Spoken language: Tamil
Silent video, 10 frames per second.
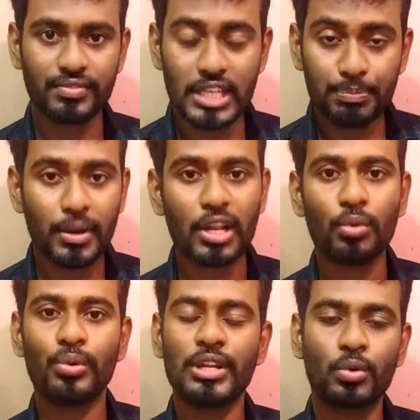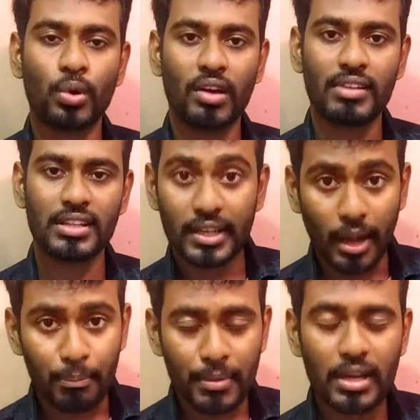ஒர்க் பண்ணக்கூடிய கோடை வந்து
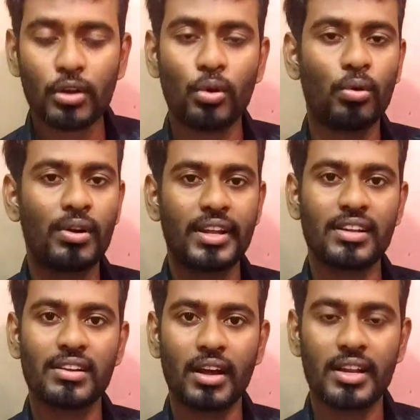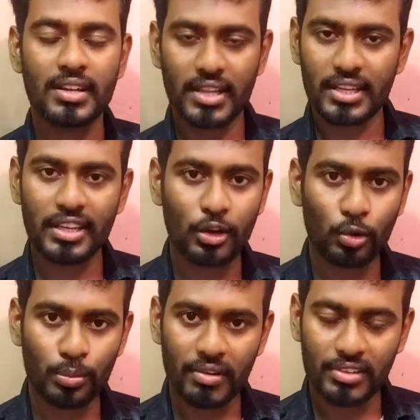நம்ம கோகுல் டெக்குக்கான டெலிகிராம்
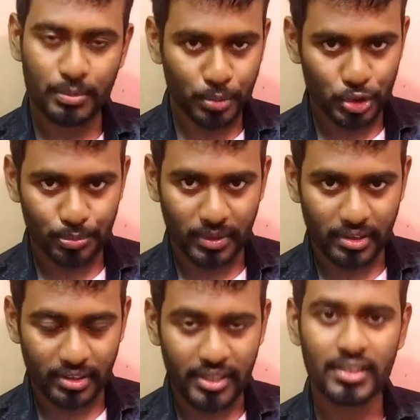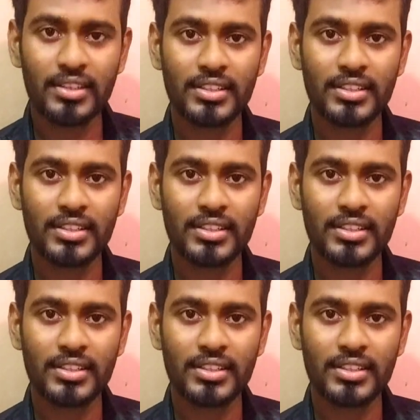குரூப்பில் வந்து போஸ்ட் பண்ணுறேன்